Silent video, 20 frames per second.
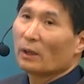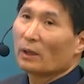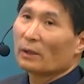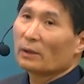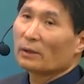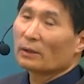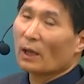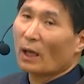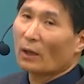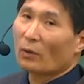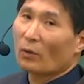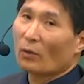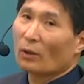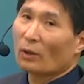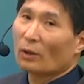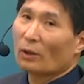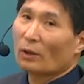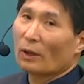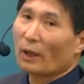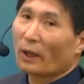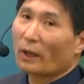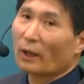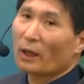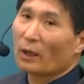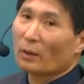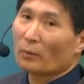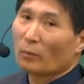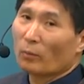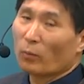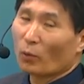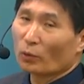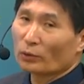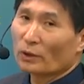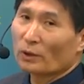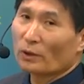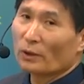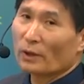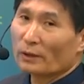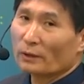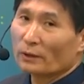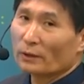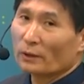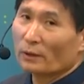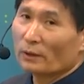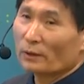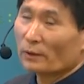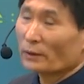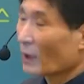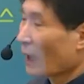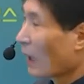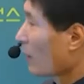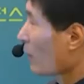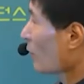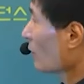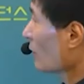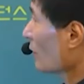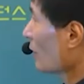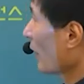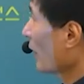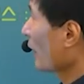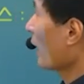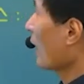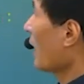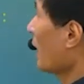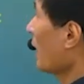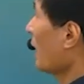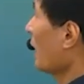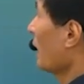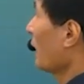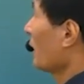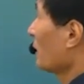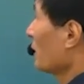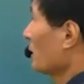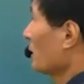사용을 해라, 보정을 해서 사용을 해라 하는